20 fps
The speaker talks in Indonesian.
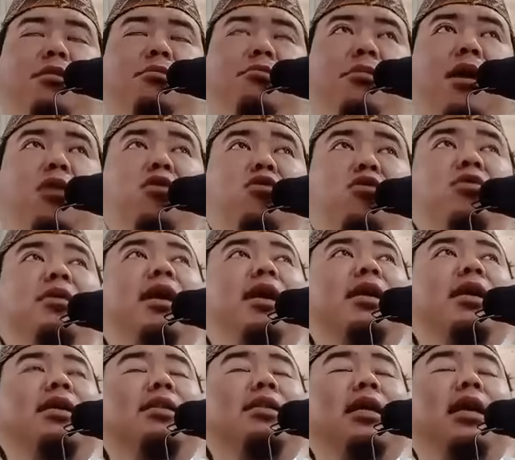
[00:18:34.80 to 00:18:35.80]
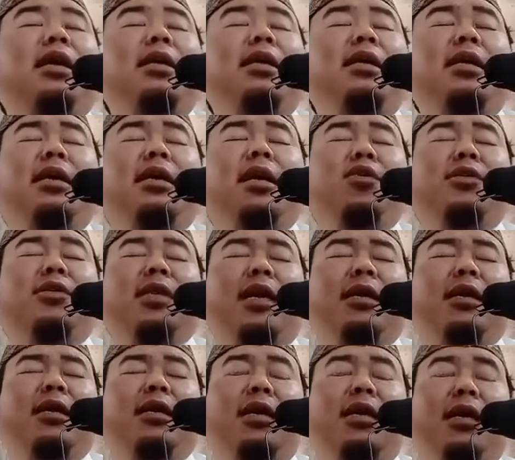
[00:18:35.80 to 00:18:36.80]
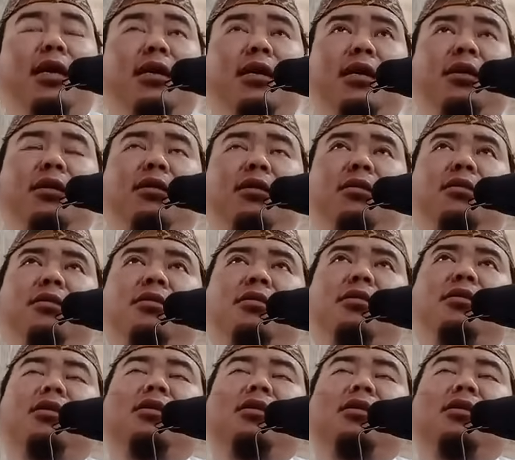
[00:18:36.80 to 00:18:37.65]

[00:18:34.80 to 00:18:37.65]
Mau enggak kita ini kalau seandainya